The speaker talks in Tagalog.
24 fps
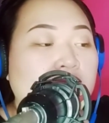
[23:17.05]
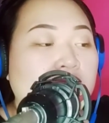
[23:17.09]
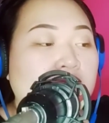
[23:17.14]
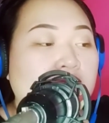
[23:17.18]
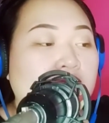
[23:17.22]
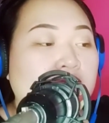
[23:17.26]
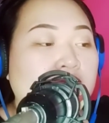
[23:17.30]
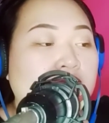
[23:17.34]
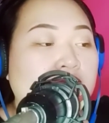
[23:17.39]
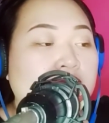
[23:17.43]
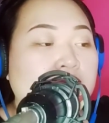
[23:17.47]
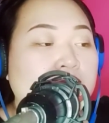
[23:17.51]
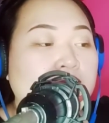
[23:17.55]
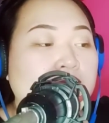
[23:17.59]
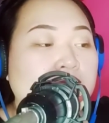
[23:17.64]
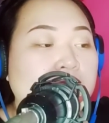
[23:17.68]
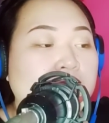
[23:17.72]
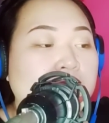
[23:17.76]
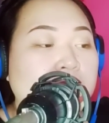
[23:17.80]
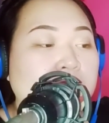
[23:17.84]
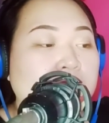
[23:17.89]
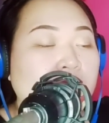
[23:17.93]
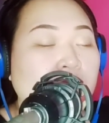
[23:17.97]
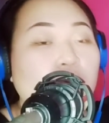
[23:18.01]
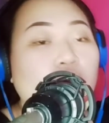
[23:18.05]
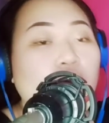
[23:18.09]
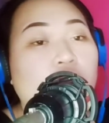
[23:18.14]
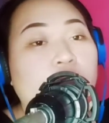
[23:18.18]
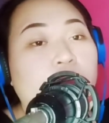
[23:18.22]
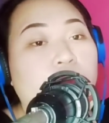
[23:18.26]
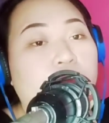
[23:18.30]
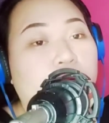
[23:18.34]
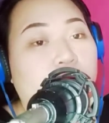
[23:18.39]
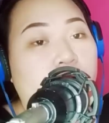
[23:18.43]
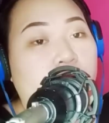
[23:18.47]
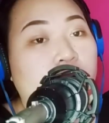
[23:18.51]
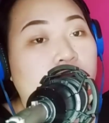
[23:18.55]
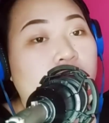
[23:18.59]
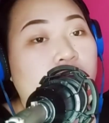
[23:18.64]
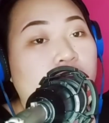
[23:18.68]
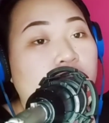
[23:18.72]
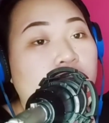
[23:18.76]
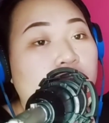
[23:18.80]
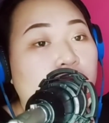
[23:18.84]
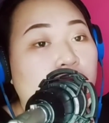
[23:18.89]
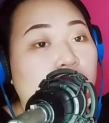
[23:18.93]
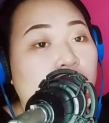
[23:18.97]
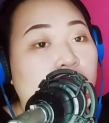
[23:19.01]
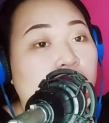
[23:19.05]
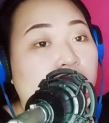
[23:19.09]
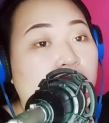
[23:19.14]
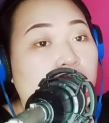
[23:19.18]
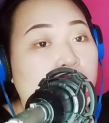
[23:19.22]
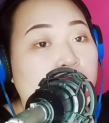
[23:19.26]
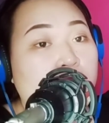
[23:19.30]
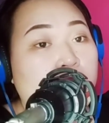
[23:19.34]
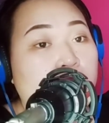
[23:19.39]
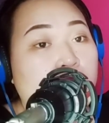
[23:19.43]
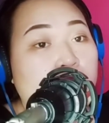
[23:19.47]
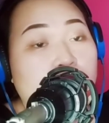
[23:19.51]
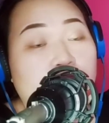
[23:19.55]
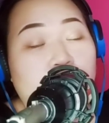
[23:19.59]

um, you are part of the twin flame.